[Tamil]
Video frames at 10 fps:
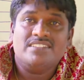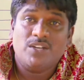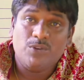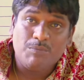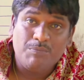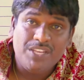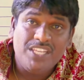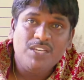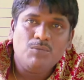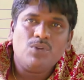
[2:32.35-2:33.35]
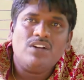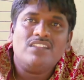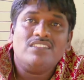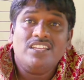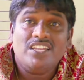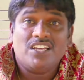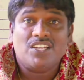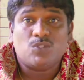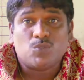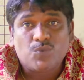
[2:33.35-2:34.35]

தன்னுடைய பெரிய புராணத்தில் இருக்கின்ற